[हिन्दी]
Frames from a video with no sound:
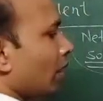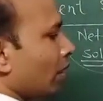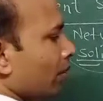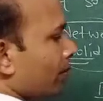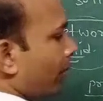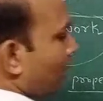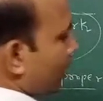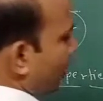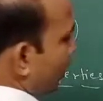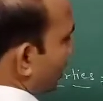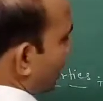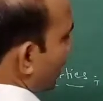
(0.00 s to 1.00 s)
अब बात
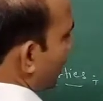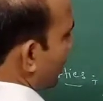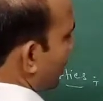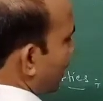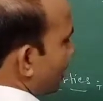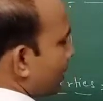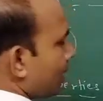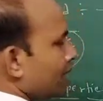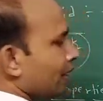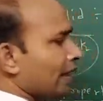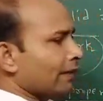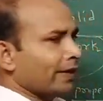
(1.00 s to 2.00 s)
करते हैं ग्रेफाइट की
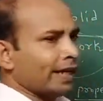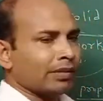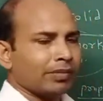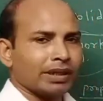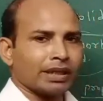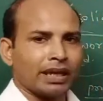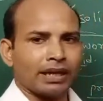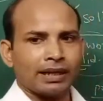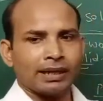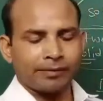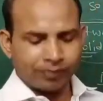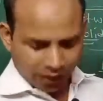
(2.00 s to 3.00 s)
ग्रेफाइट में क्या है